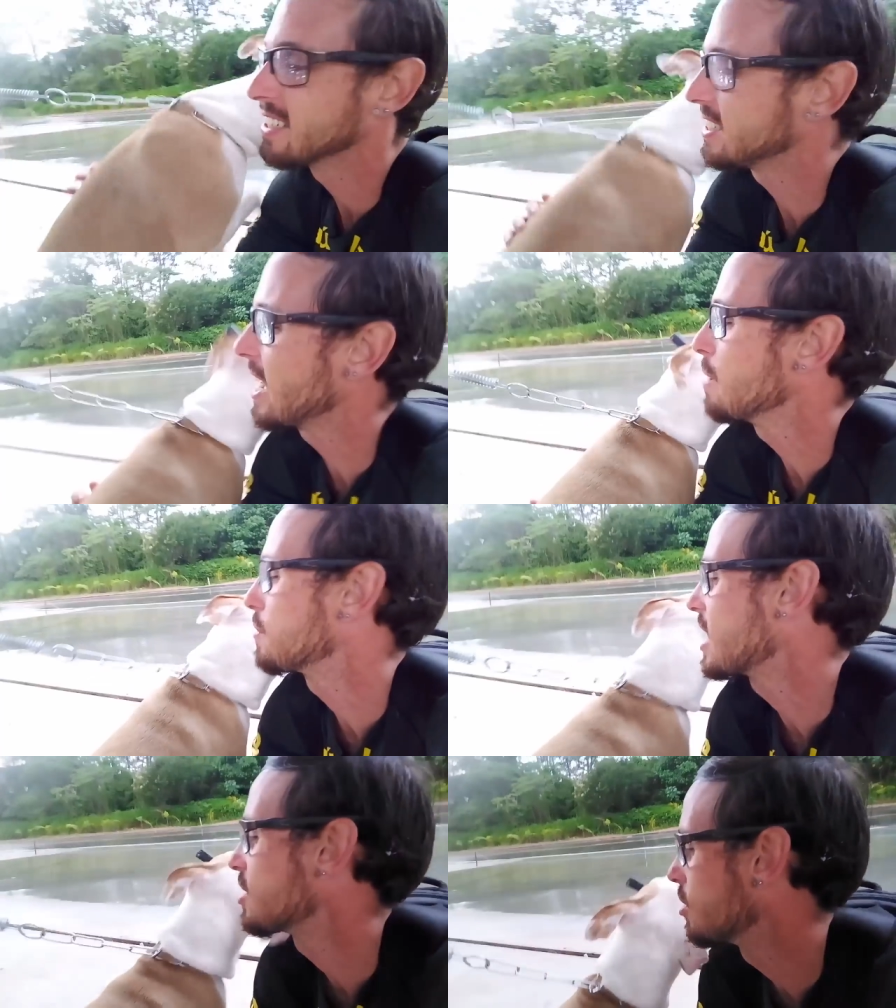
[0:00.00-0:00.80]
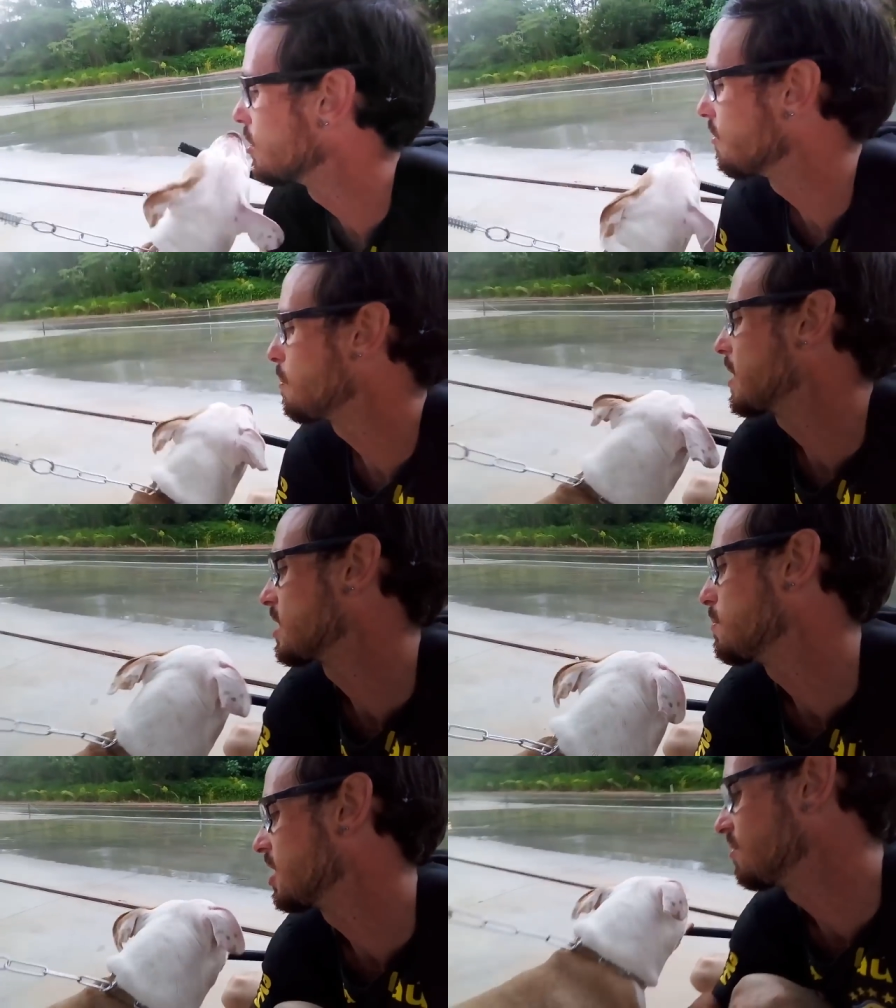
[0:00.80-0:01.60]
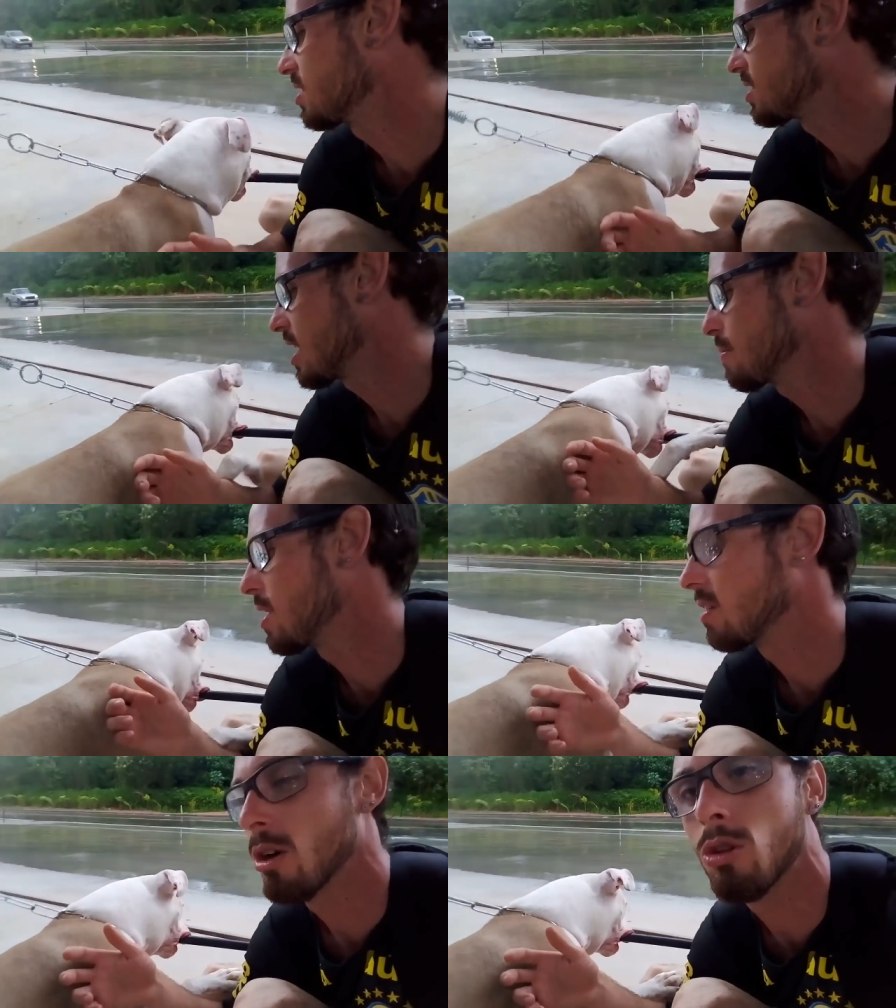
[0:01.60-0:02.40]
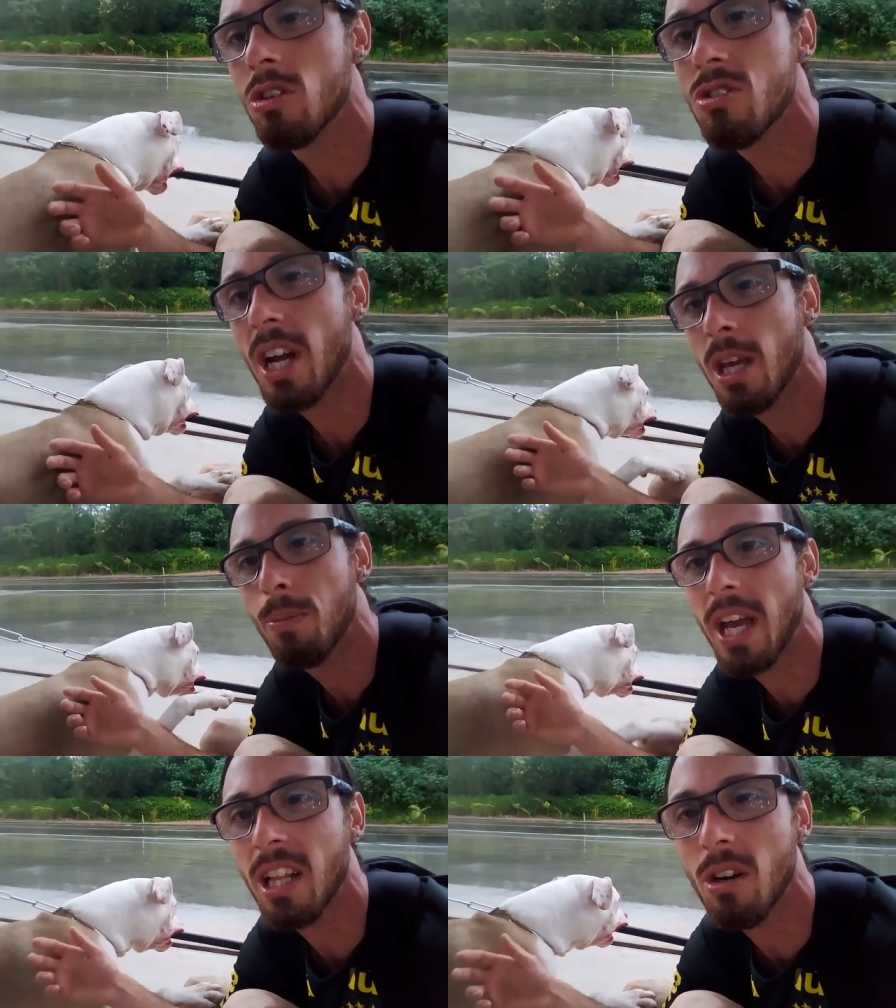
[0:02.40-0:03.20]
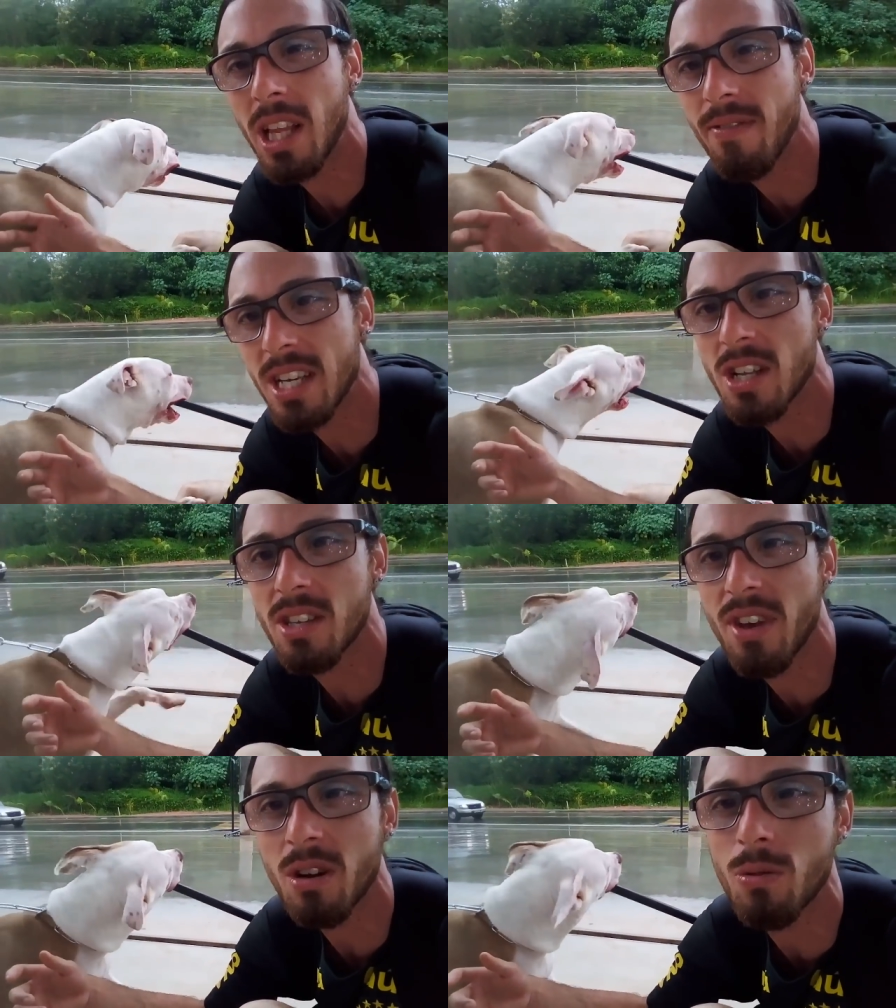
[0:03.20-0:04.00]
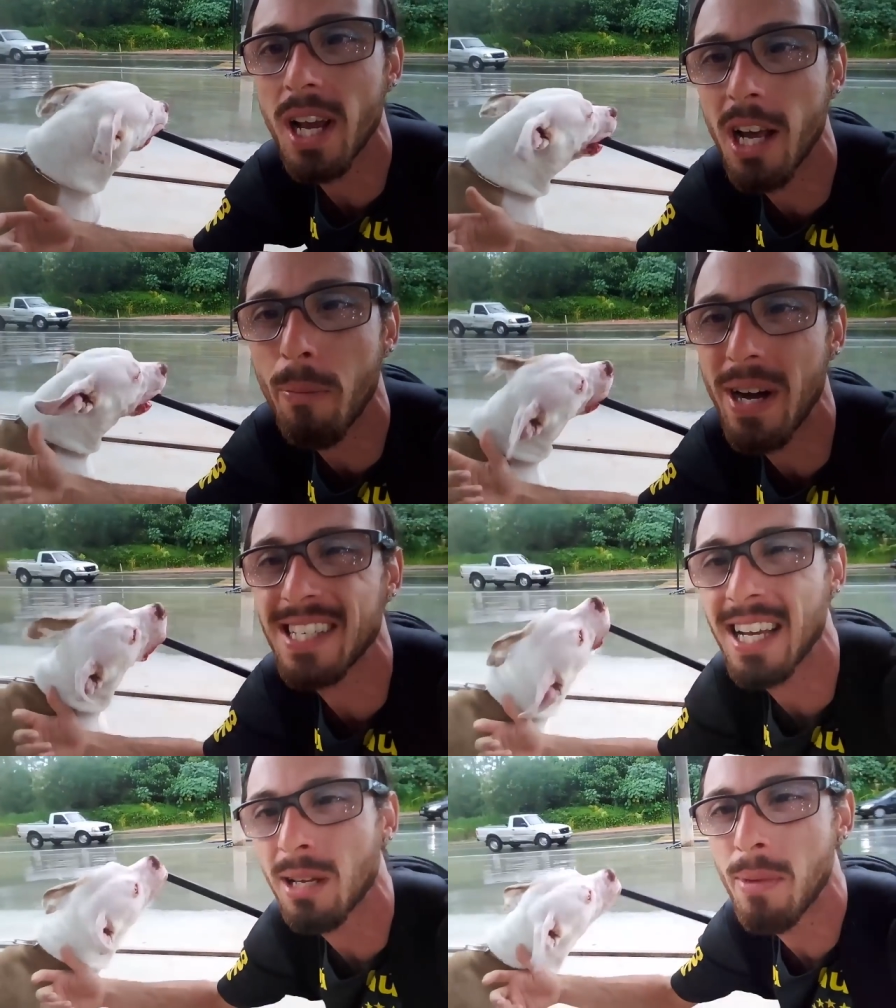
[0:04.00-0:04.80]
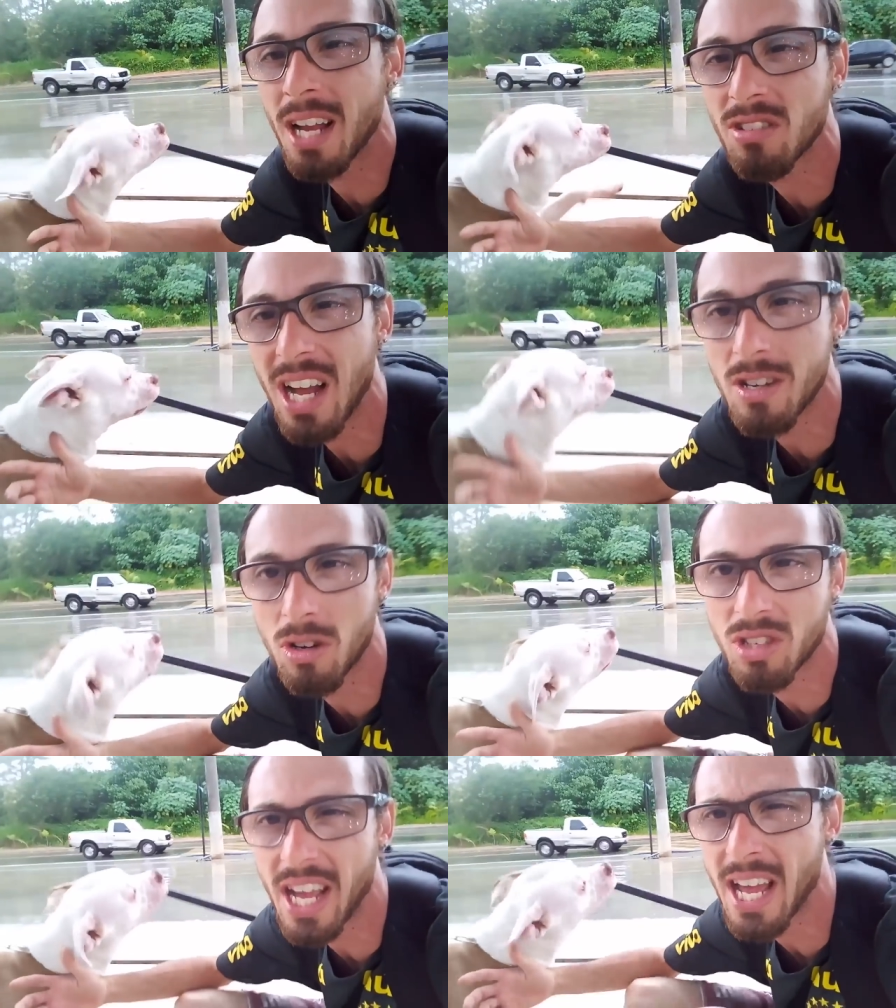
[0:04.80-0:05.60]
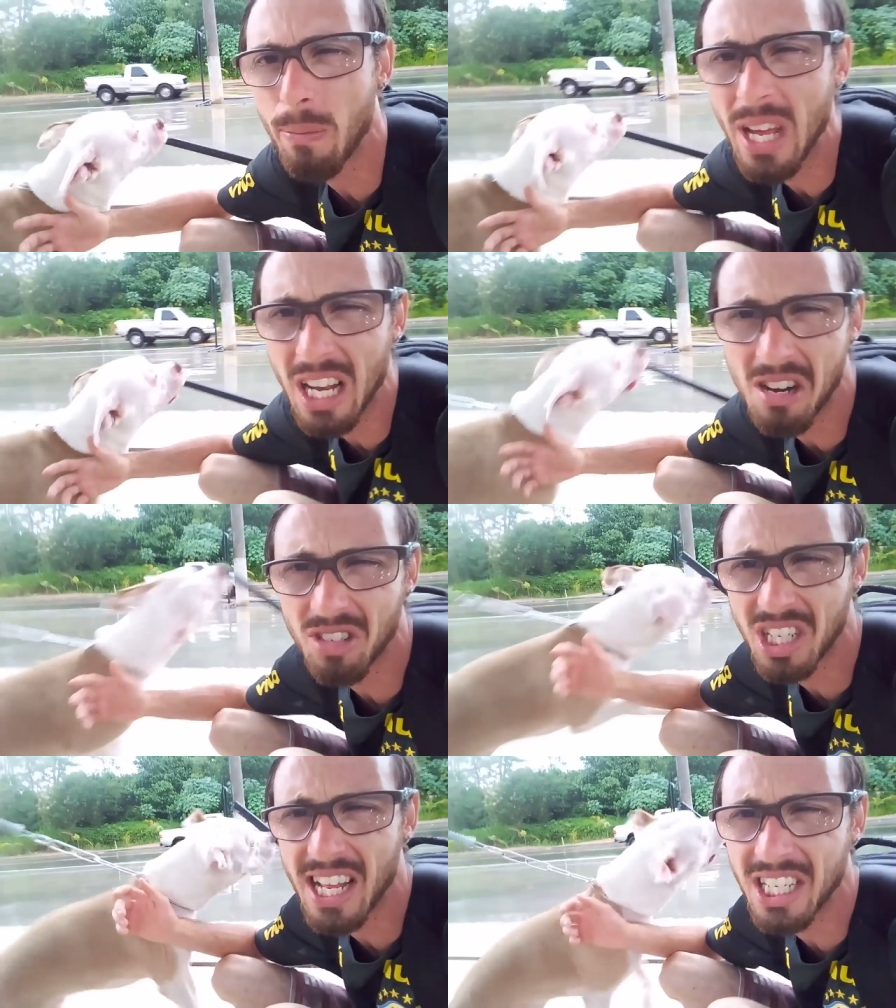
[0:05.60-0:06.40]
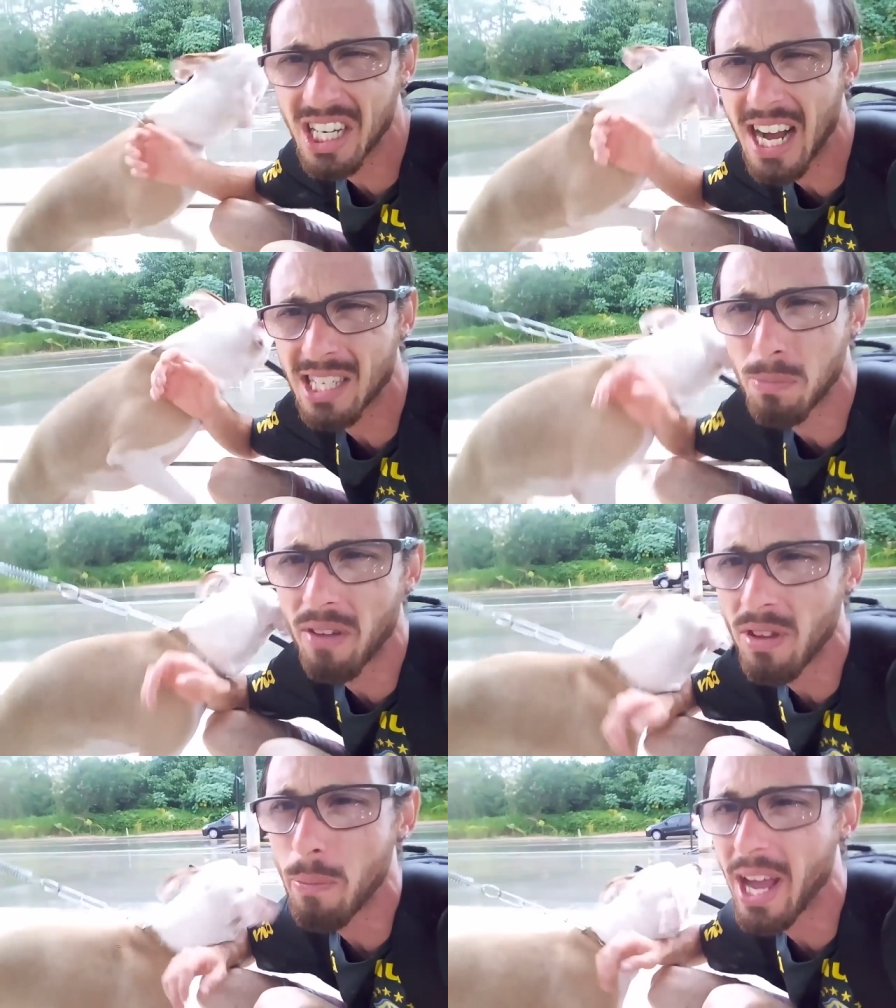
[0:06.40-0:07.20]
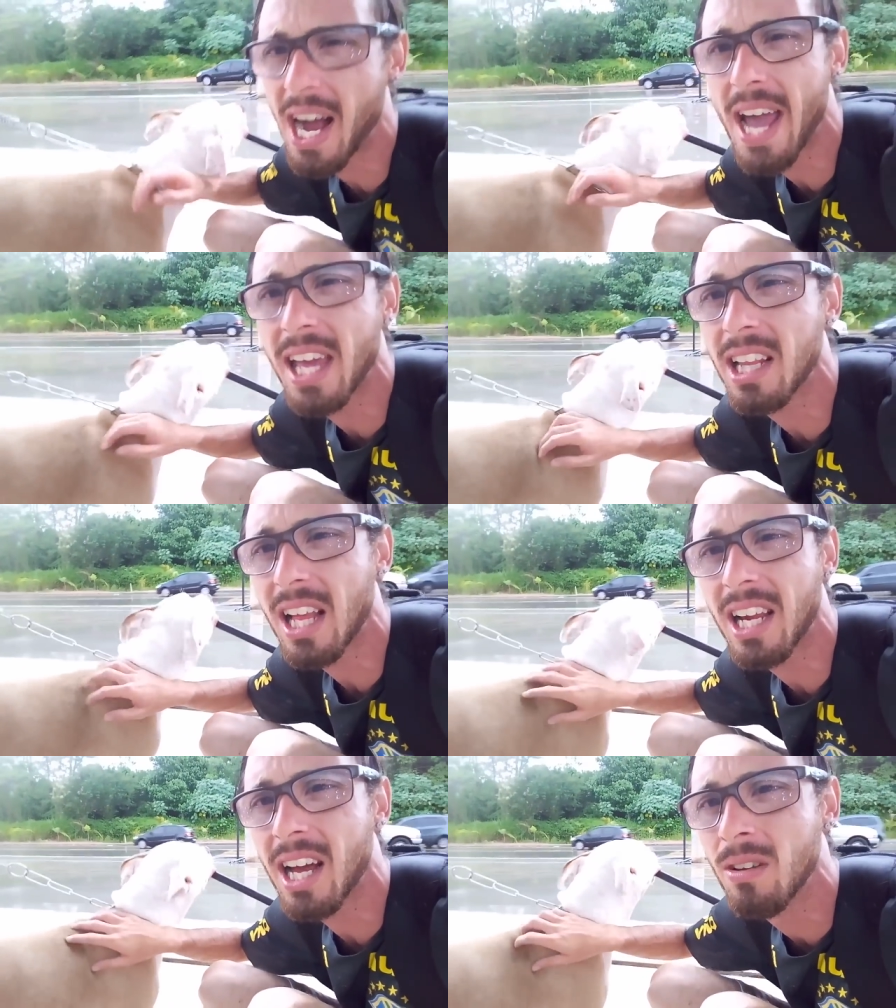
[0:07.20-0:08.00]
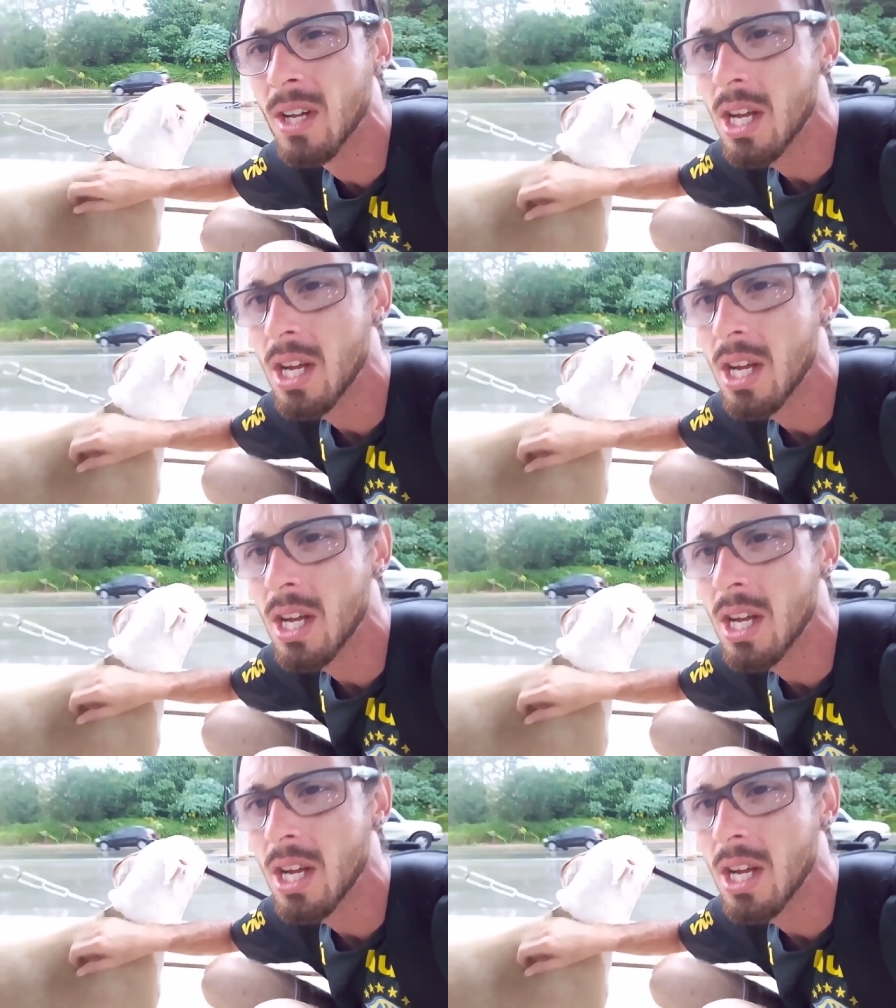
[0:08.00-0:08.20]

Já é pros cachorros não vir pra cima de você, mano. Eu trouxe isso aqui porque da outra vez nós veio com ele, rapaziada. Mano, os cachorros saíam milhão de dentro de casa pra vir pegar ele, tá ligado?